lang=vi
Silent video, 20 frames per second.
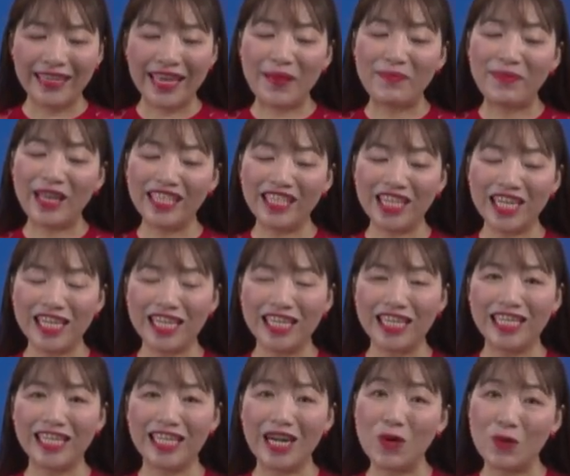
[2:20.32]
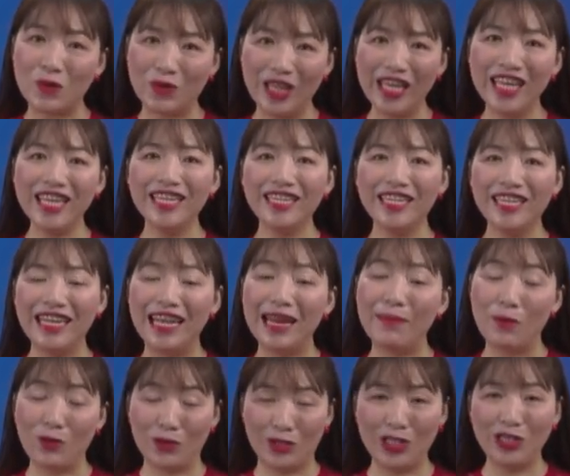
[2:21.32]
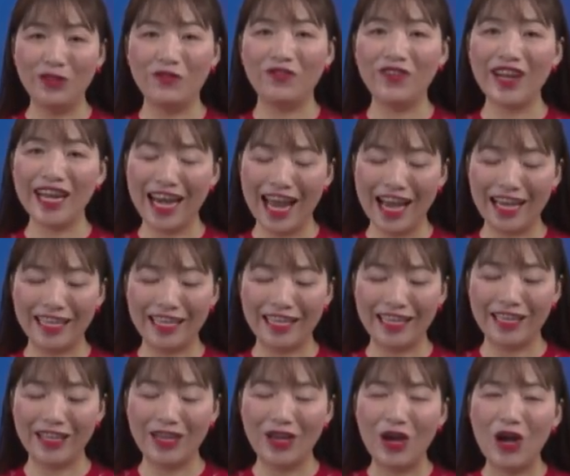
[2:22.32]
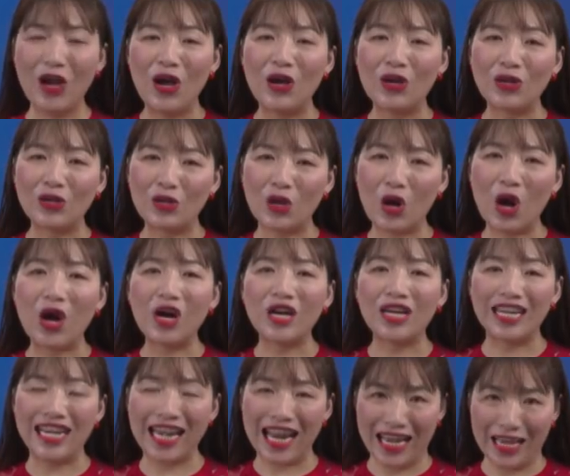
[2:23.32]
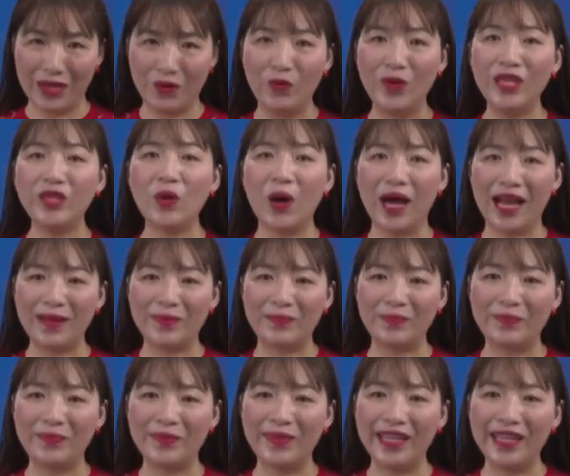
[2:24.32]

kem thấy rằng đầu tiên là một sự phán lại, còn lại quý tòa.